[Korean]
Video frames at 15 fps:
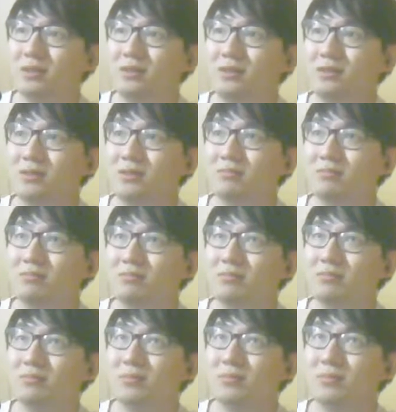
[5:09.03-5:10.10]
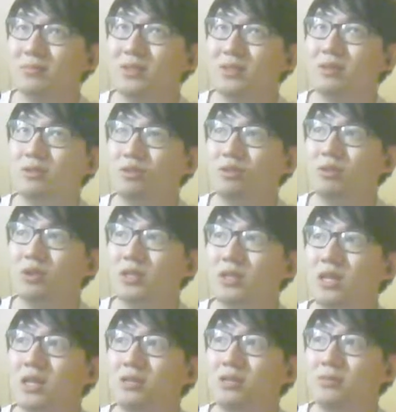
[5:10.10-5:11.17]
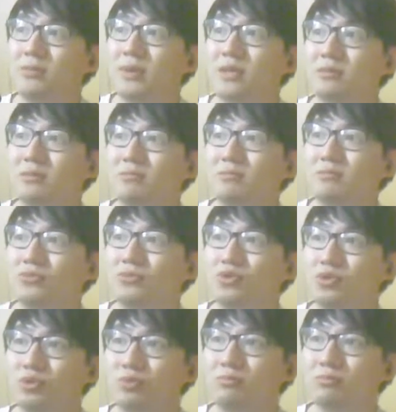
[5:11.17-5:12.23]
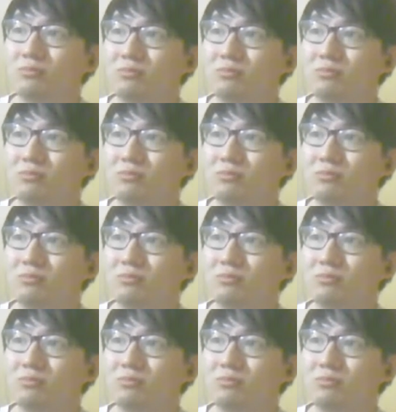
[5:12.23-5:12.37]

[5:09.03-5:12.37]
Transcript: 그 그냥 어떻게 사는지만 좀